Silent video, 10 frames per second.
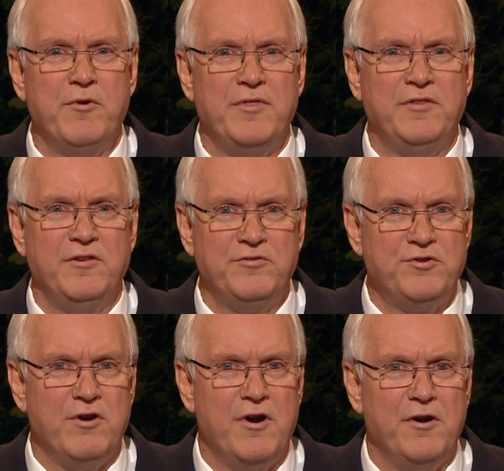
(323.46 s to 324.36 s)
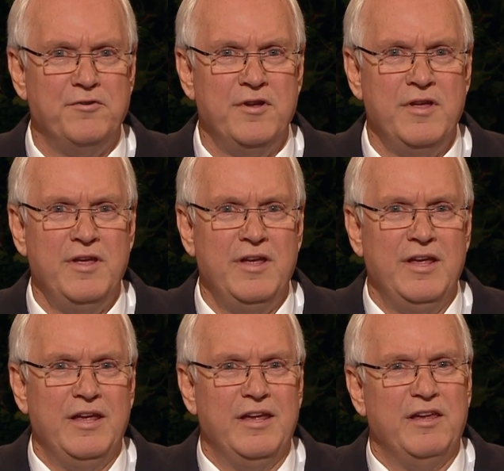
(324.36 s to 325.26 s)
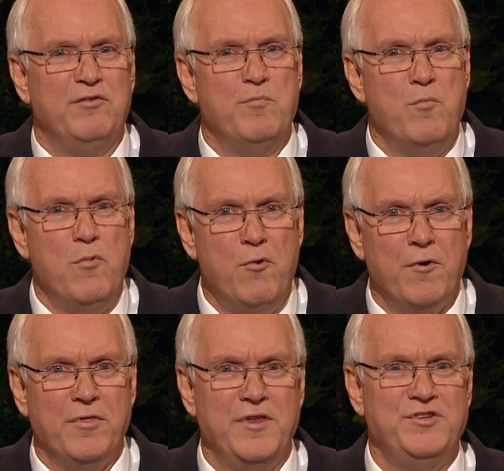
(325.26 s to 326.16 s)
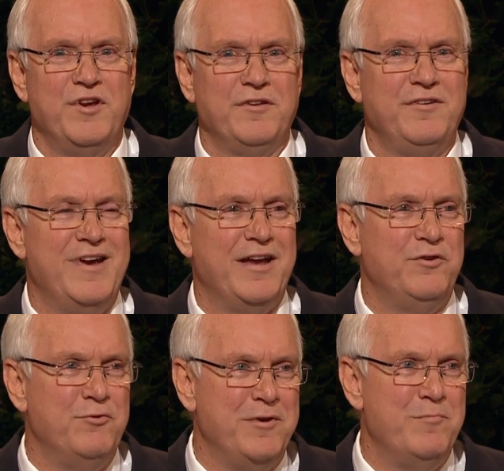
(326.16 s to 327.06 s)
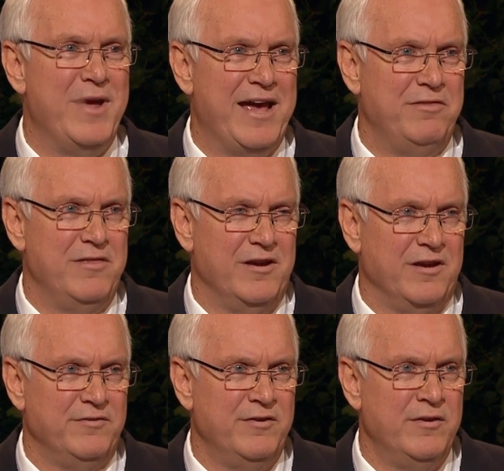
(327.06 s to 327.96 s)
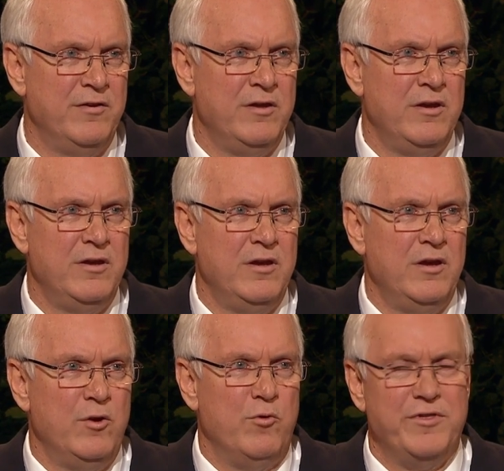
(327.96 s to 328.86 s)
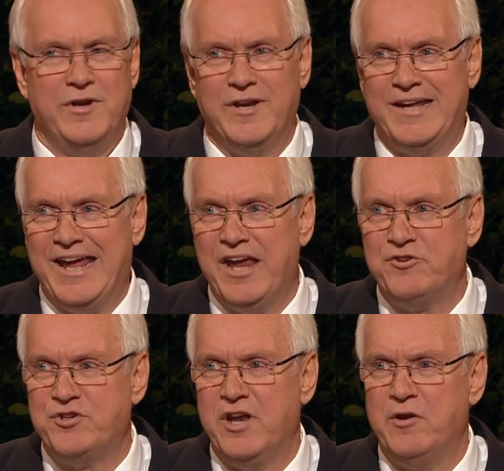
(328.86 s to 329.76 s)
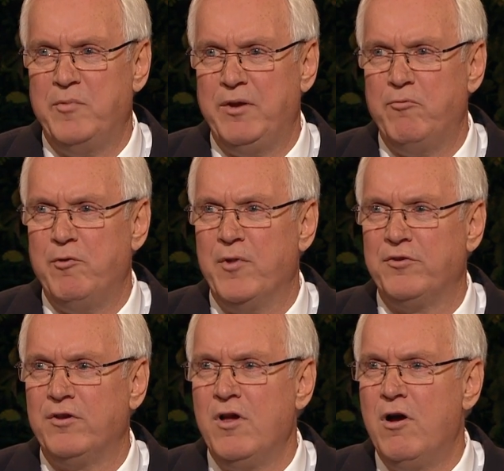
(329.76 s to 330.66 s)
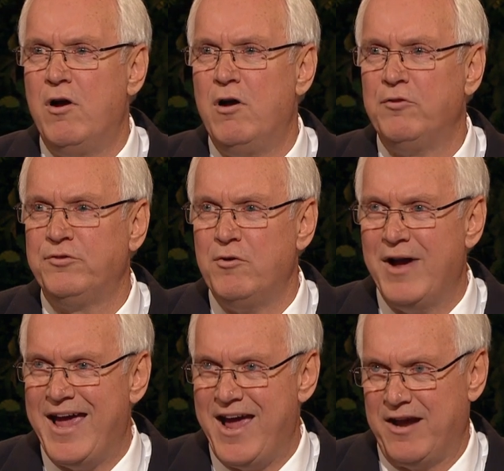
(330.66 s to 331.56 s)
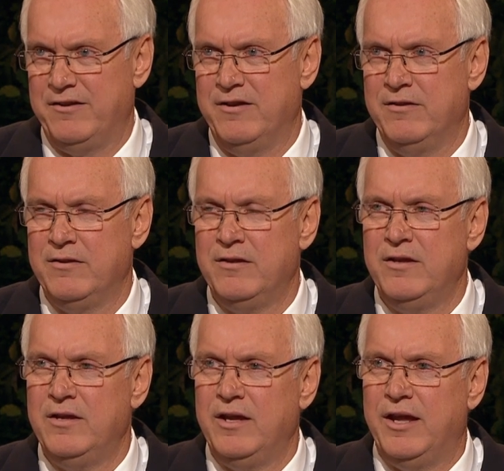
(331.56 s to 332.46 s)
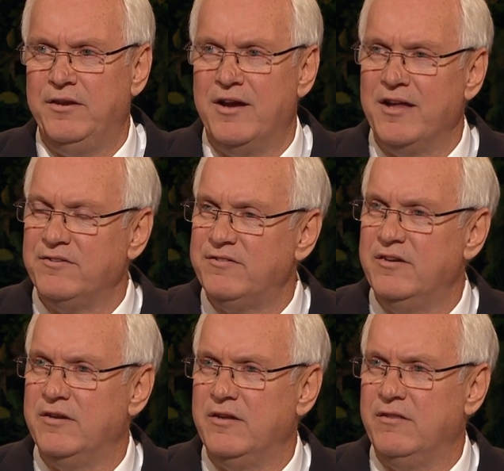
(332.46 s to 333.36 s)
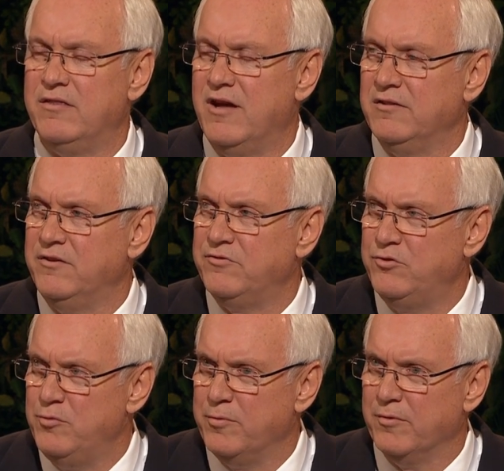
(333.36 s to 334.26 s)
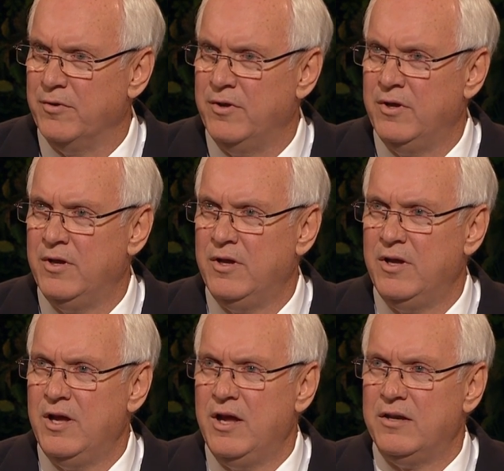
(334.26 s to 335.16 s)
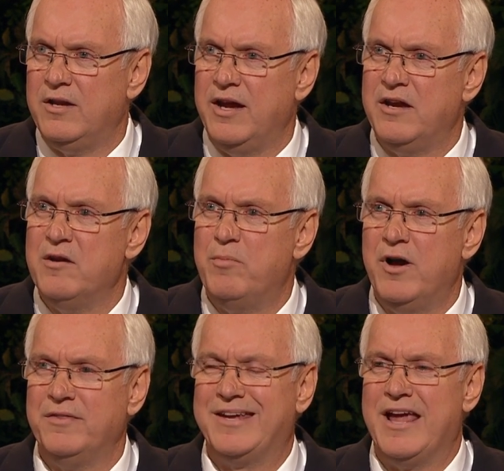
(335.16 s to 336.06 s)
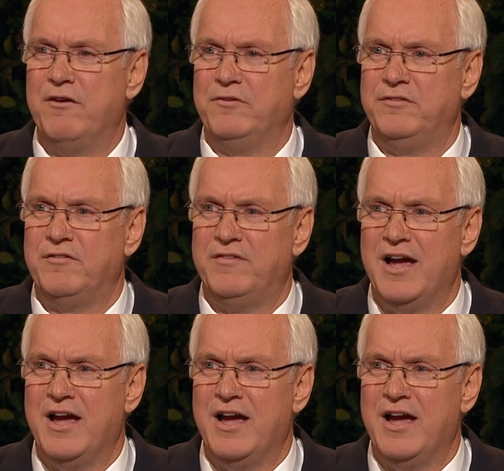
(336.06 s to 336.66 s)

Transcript: Frères et sœurs, souvenez-vous que cette responsabilité est plus que simplement ne pas faire de choses mauvaises. Avec un ennemi engagé, nous devons aussi agir et ne pas rester assis dans une stupeur insensible.